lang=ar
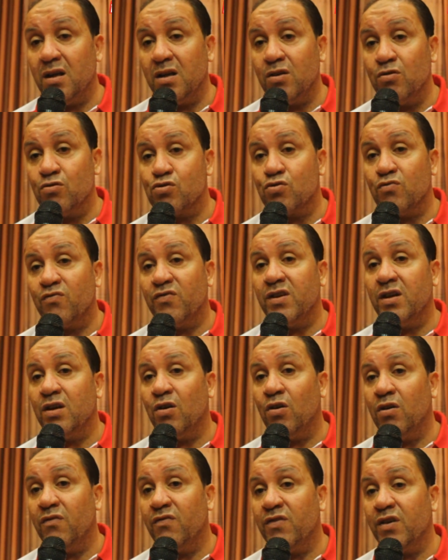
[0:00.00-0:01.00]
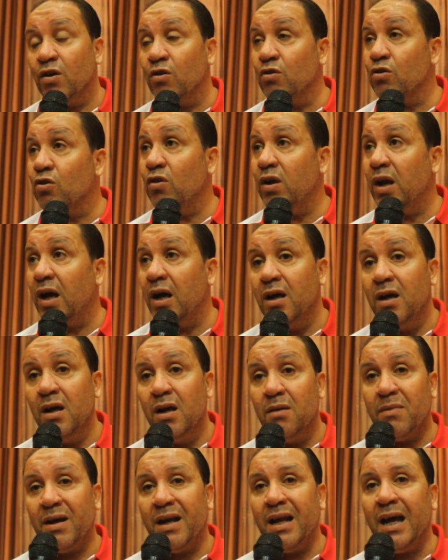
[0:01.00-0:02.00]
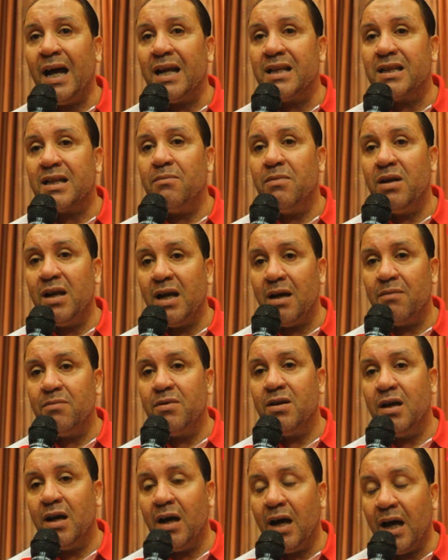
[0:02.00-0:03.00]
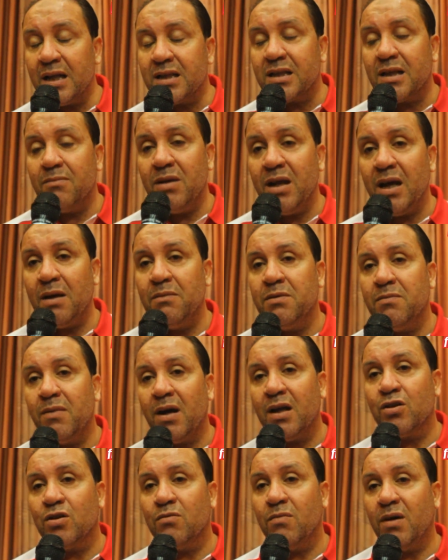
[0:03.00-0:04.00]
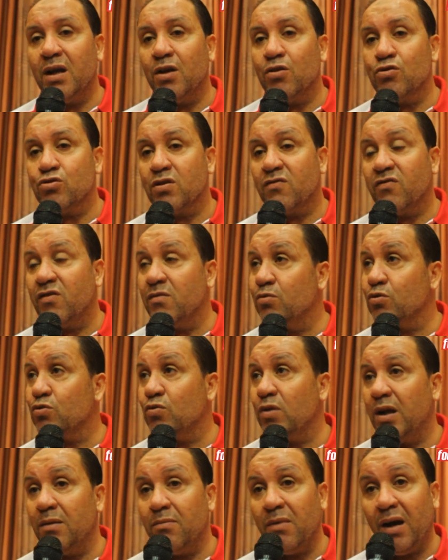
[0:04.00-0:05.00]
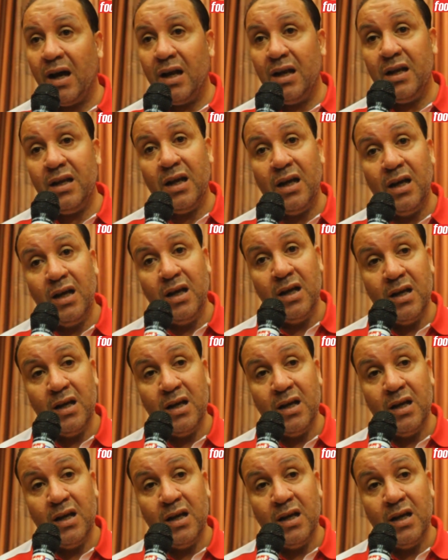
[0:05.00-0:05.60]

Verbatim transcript: ينشطوا في في انغولا البطوله معناها حتى ملاعبي حتى ملاعبي ما عنده معناها ينشط في البطوله المحليه